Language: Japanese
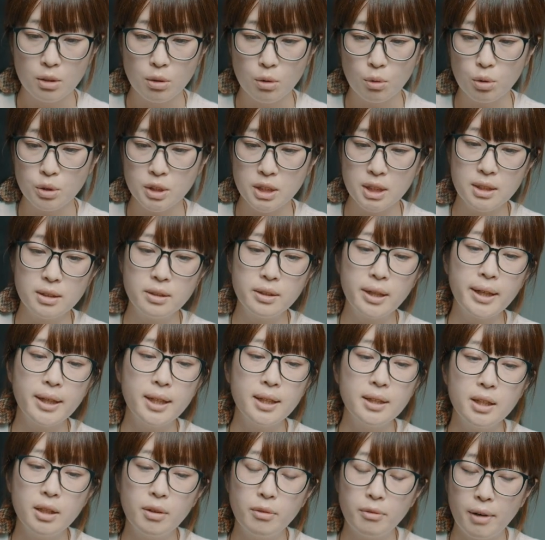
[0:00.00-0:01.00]
個人
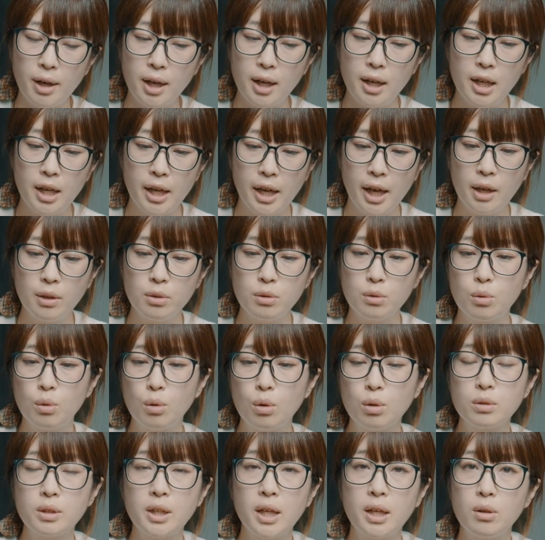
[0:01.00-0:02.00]
的には
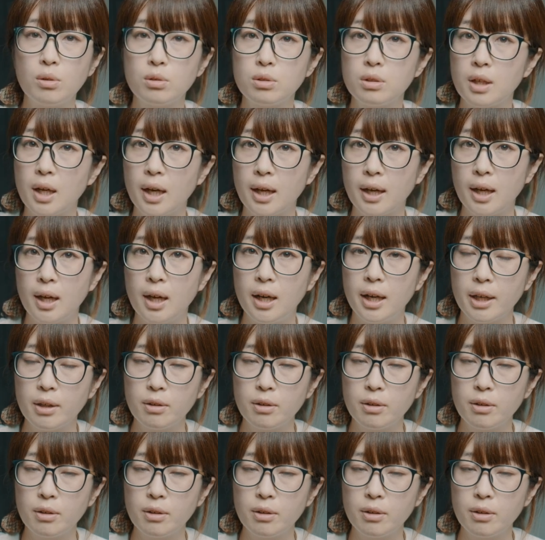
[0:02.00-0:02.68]
F5.6 から